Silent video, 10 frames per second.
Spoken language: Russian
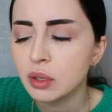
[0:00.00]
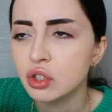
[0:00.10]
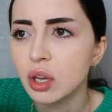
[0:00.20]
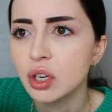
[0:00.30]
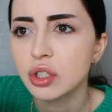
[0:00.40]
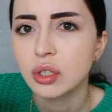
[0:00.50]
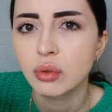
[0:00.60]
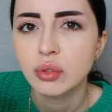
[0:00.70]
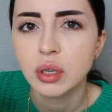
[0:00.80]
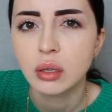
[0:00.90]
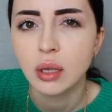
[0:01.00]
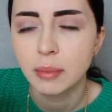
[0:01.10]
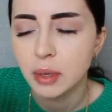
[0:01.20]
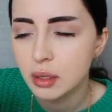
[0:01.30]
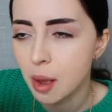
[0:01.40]
Читаешь и становится как-то
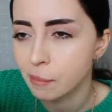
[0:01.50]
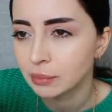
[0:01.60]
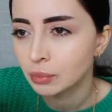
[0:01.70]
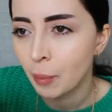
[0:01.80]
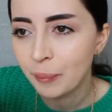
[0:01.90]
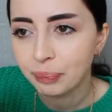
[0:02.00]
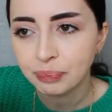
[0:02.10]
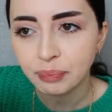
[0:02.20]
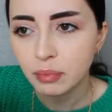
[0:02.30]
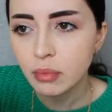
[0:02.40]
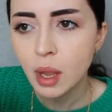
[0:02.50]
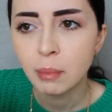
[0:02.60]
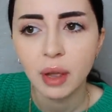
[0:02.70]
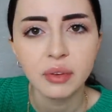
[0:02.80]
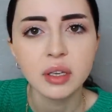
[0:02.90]
обидно.
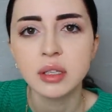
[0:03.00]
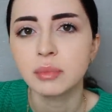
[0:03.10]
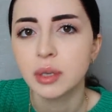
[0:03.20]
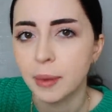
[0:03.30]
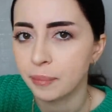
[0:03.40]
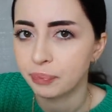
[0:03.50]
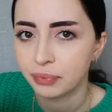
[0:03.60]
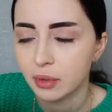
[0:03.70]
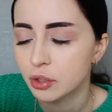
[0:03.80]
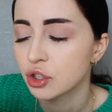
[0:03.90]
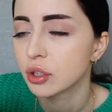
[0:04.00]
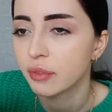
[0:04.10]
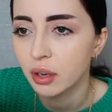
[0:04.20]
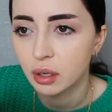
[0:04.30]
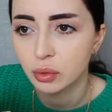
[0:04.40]
Поверьте мне,
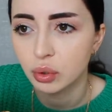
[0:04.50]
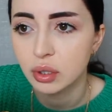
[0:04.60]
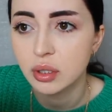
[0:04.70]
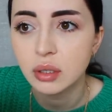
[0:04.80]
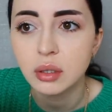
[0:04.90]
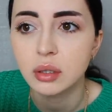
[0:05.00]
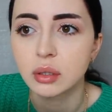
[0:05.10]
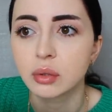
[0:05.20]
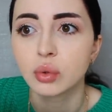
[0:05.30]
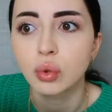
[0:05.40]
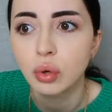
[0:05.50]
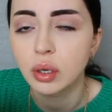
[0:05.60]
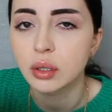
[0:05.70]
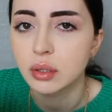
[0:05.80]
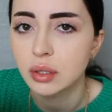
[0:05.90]
человек, который делает это
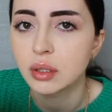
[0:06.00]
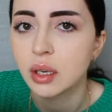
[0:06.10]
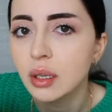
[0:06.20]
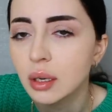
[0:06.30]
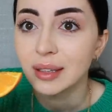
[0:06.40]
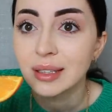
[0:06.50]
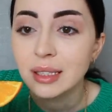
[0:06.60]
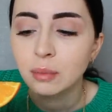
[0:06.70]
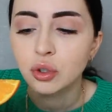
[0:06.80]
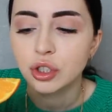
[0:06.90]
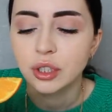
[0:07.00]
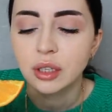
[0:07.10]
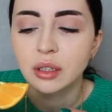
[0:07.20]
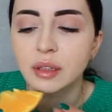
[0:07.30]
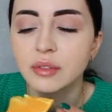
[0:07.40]
только из-за денег, не сможет
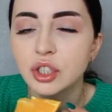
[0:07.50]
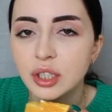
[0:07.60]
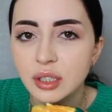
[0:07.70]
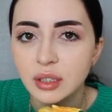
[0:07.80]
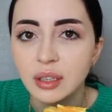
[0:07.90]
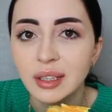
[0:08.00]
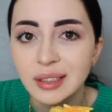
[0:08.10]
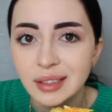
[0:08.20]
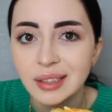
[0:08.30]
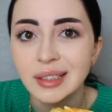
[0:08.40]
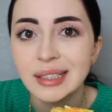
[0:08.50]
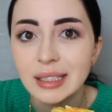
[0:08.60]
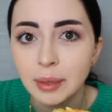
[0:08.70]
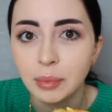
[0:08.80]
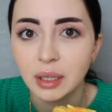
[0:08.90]
никогда в жизни найти
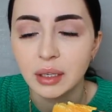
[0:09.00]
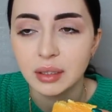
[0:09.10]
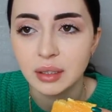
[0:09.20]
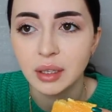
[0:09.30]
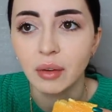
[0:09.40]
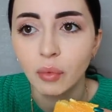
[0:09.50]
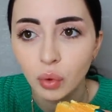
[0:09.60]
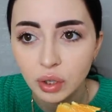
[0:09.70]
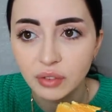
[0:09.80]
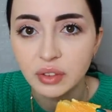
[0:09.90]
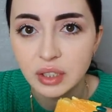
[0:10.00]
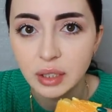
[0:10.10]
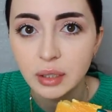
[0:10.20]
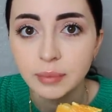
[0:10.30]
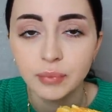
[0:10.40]
темы для разговора в
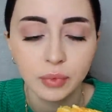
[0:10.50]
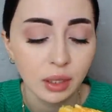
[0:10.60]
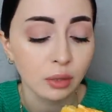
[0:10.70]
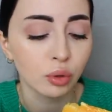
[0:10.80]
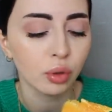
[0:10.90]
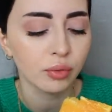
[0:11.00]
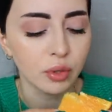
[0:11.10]
день для трех